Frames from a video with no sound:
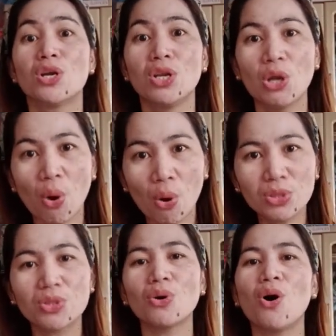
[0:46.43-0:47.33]

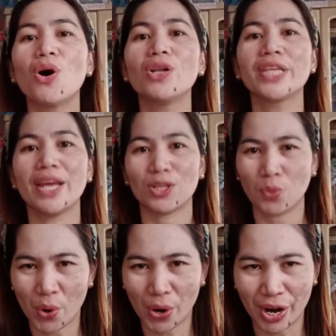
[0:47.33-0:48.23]
load to all
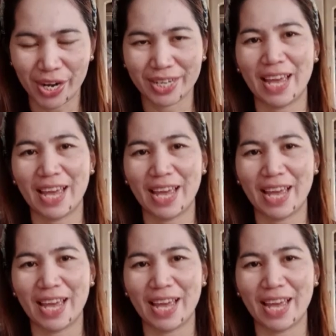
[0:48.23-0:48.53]
network.